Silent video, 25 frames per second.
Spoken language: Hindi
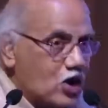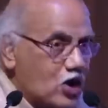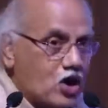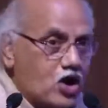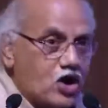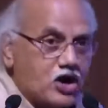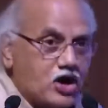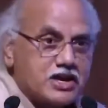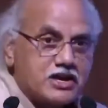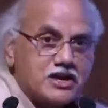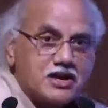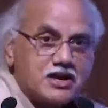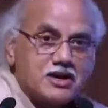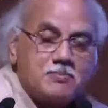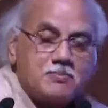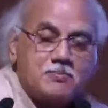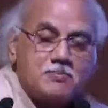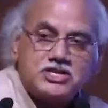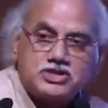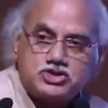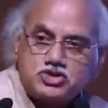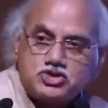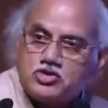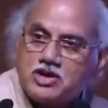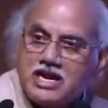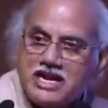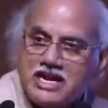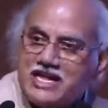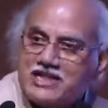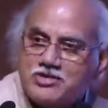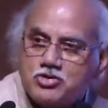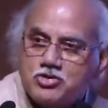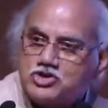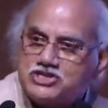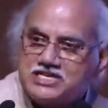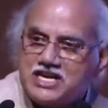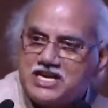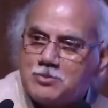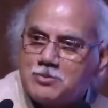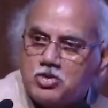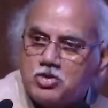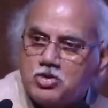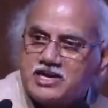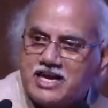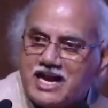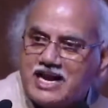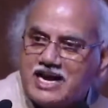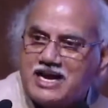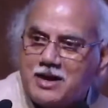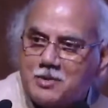और बच्चों के लिए सोचिए हम
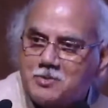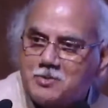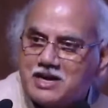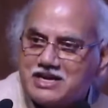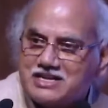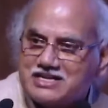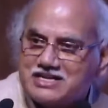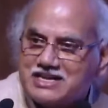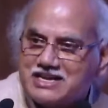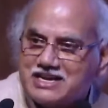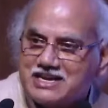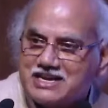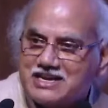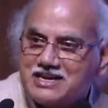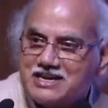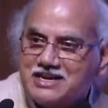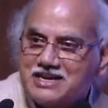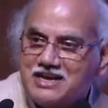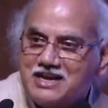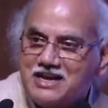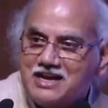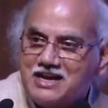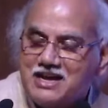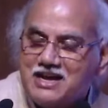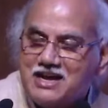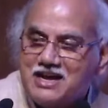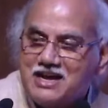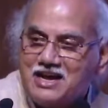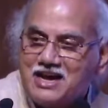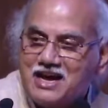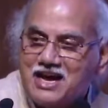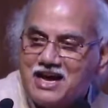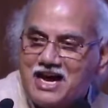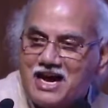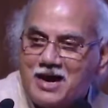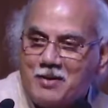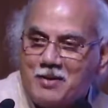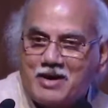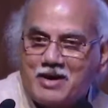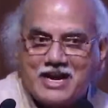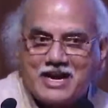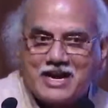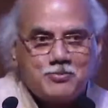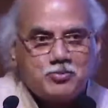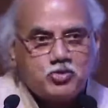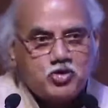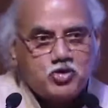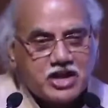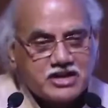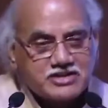लोग क्या काम करते हैं हमारा
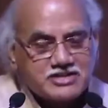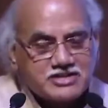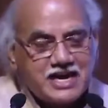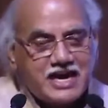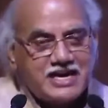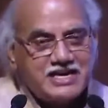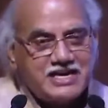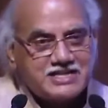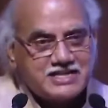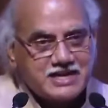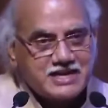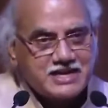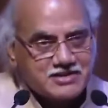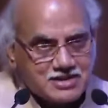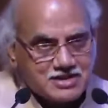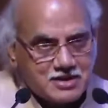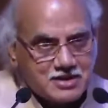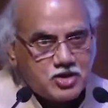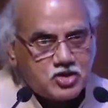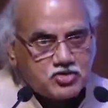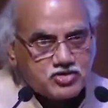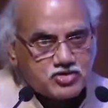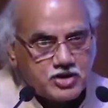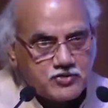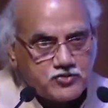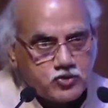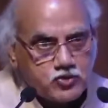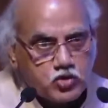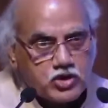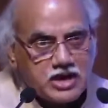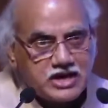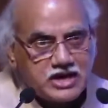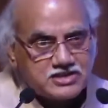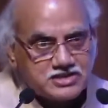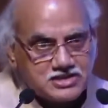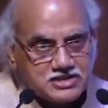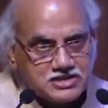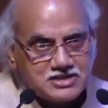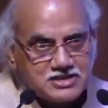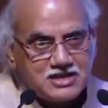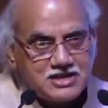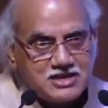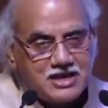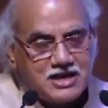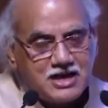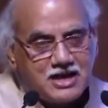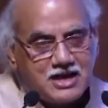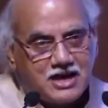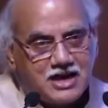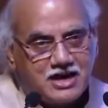पूरा साहित्य इस समय उसका फोकस
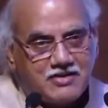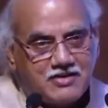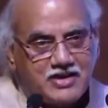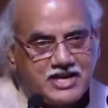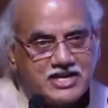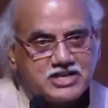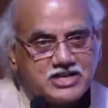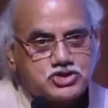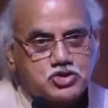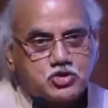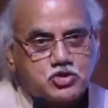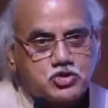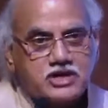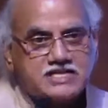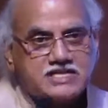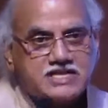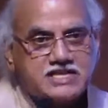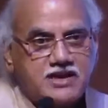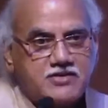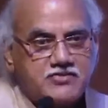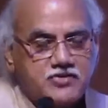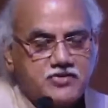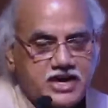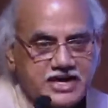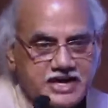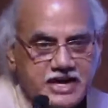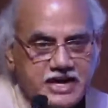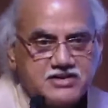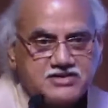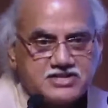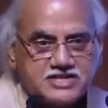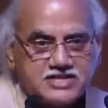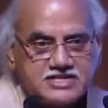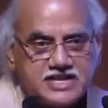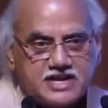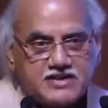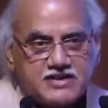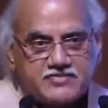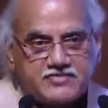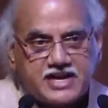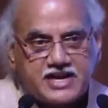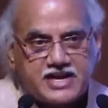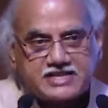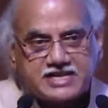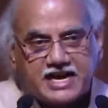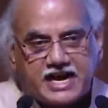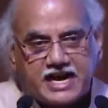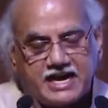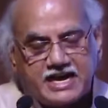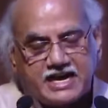वरिष्ठों की तरफ एडल्ट की तरफ
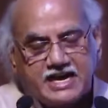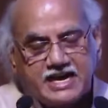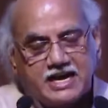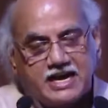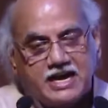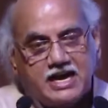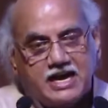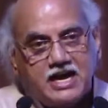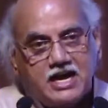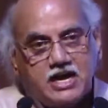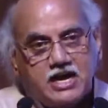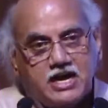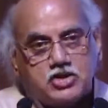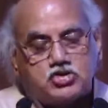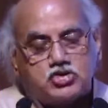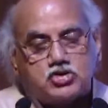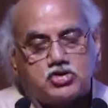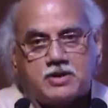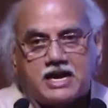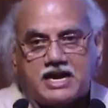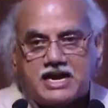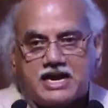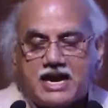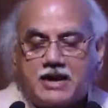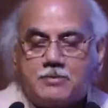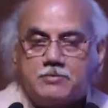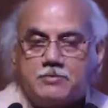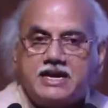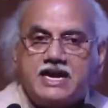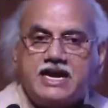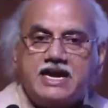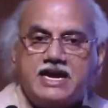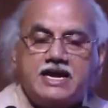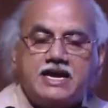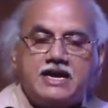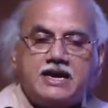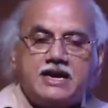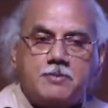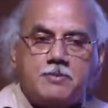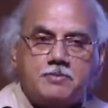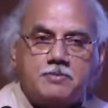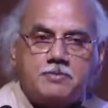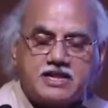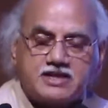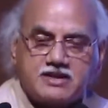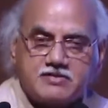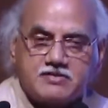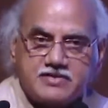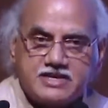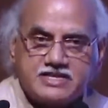रहता है तो बलराम ने
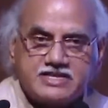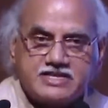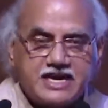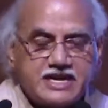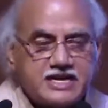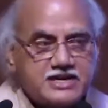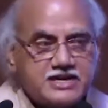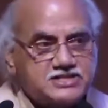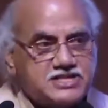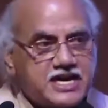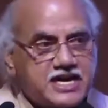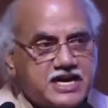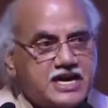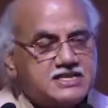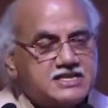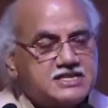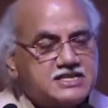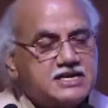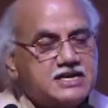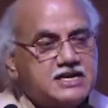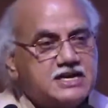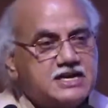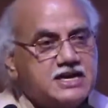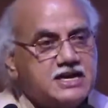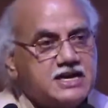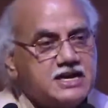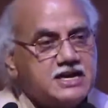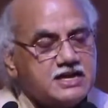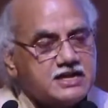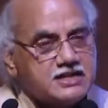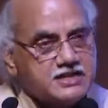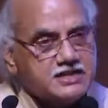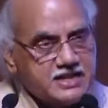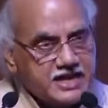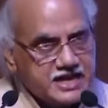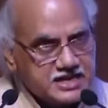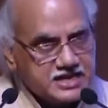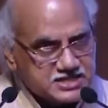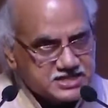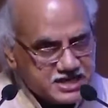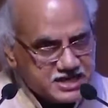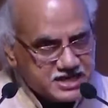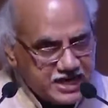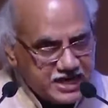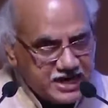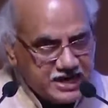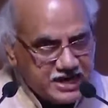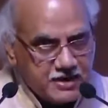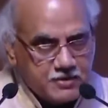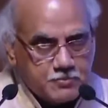अपनी संवेदना के साथ देश
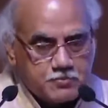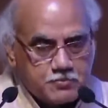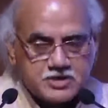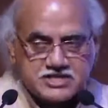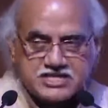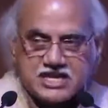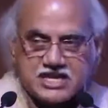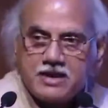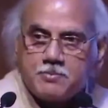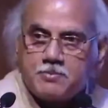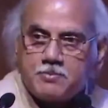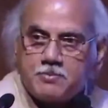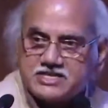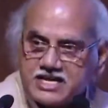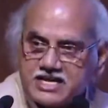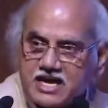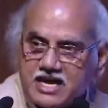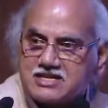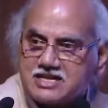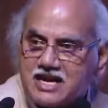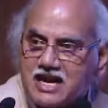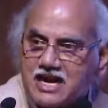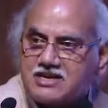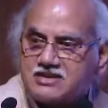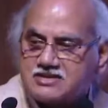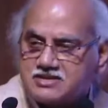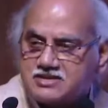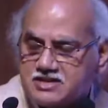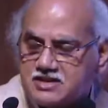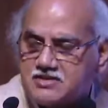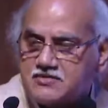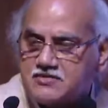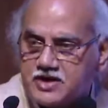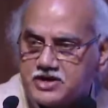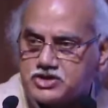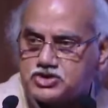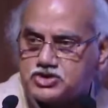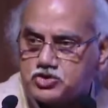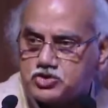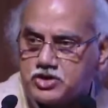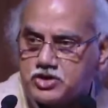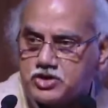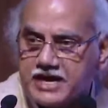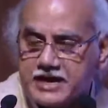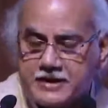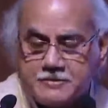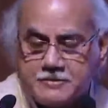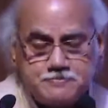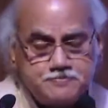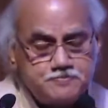के पिछले 50-60 वर्षों
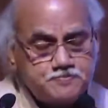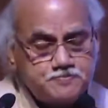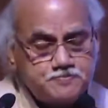के